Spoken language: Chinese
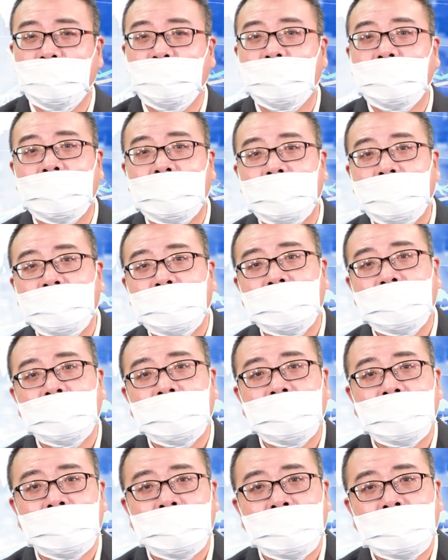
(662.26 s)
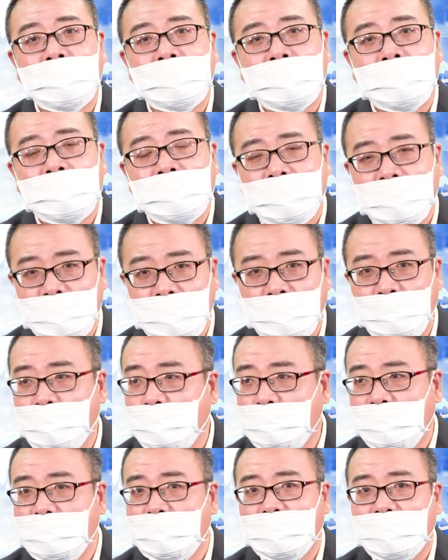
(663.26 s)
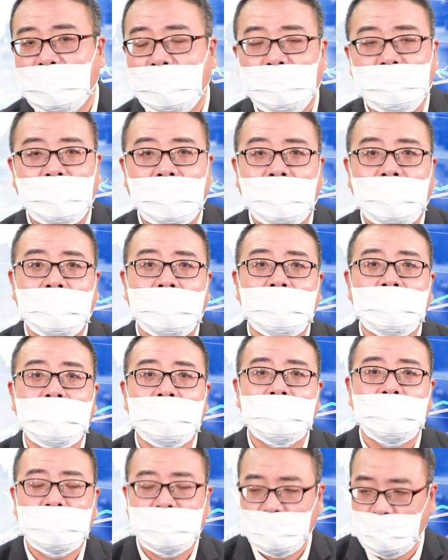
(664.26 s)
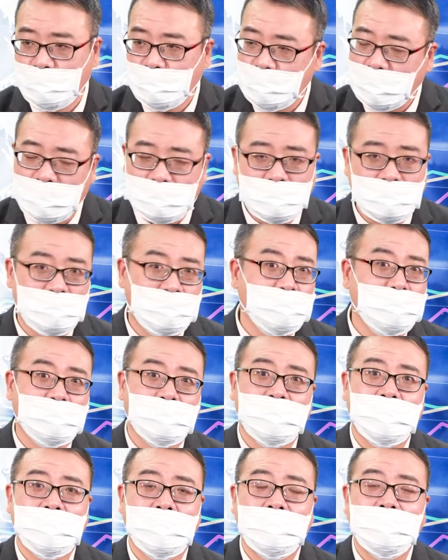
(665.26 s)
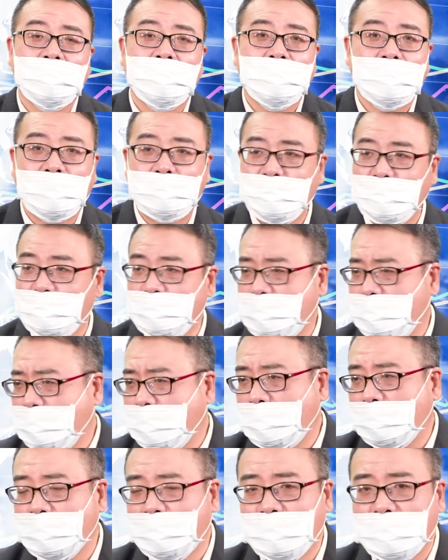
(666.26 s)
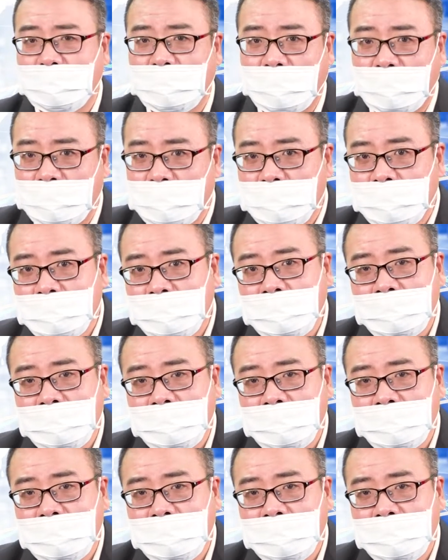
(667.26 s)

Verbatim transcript: 鱼而已。咸鱼没有想法，咸鱼它就只有咸，它没有其他的味道。